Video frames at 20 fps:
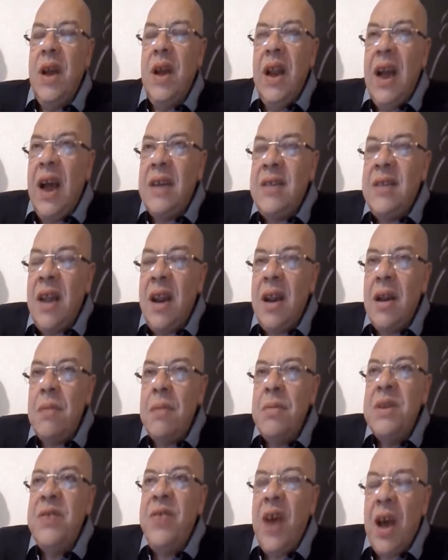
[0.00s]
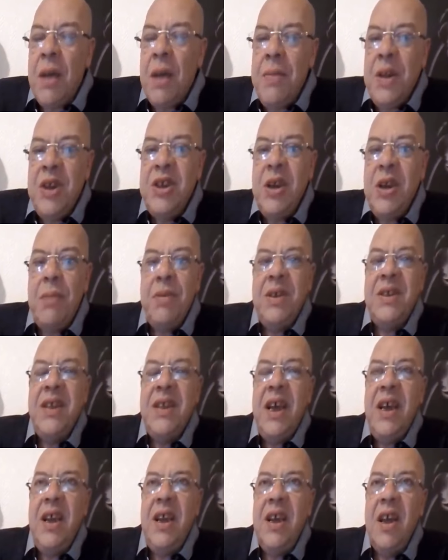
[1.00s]
الخطر متفاقم على الشعب
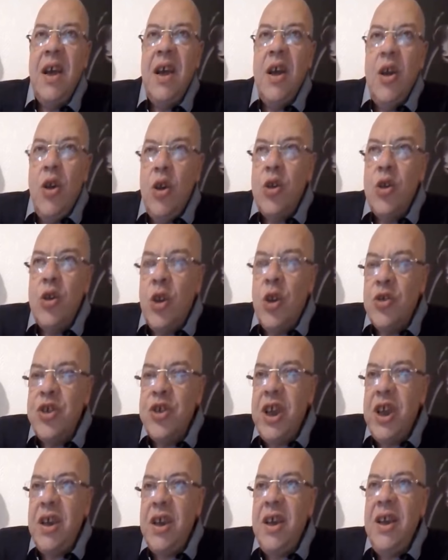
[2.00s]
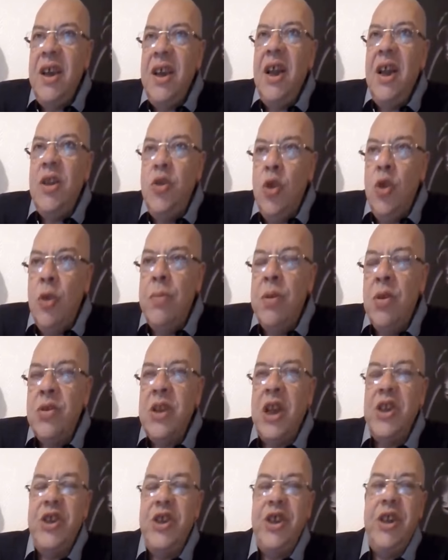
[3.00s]
الجزائري لو دونجي الي est double
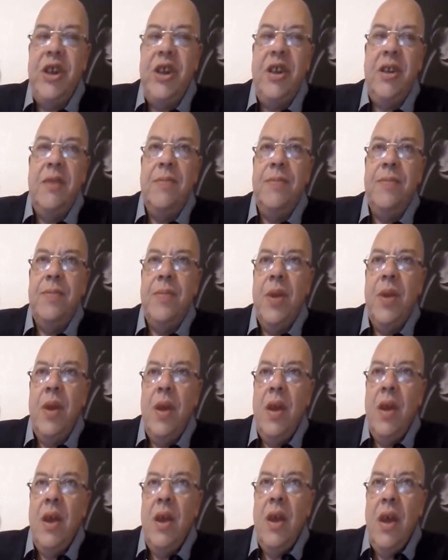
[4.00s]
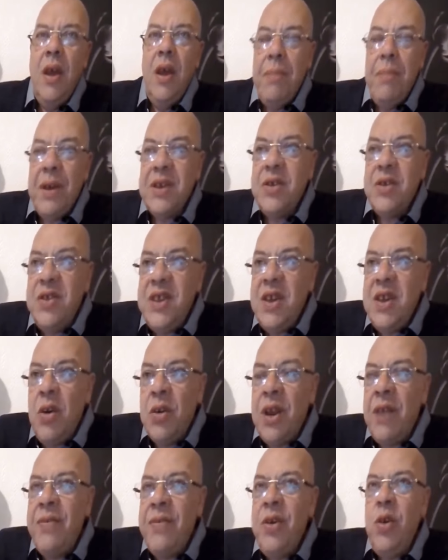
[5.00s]
en Parce que si
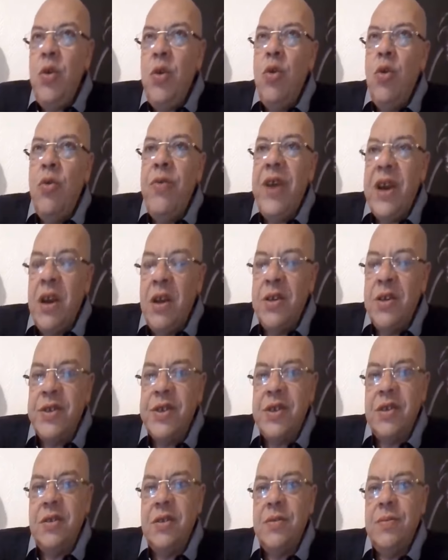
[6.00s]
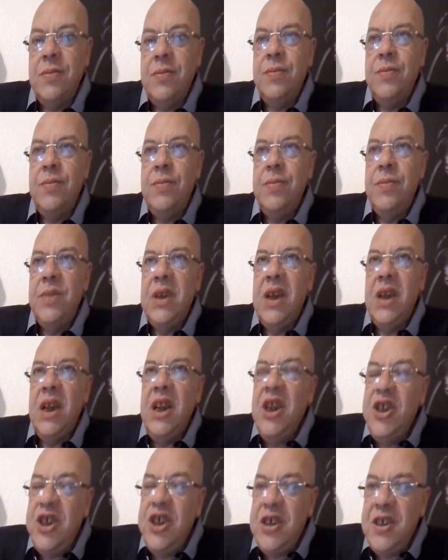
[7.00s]
on avait une gouvernance
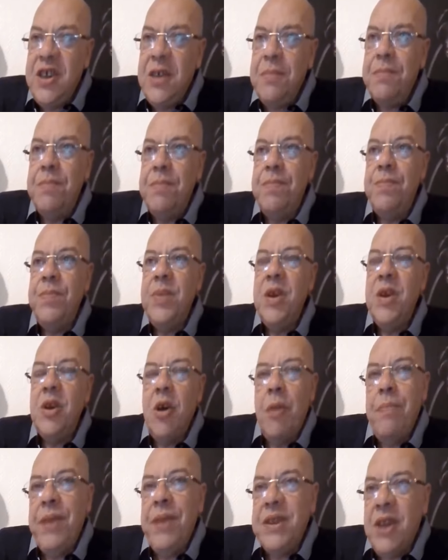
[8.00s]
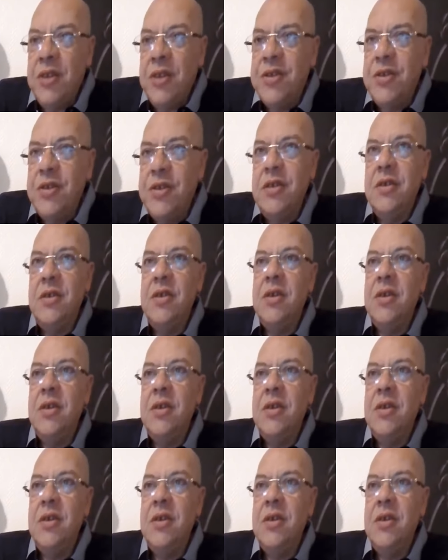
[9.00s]
légitime, compétente,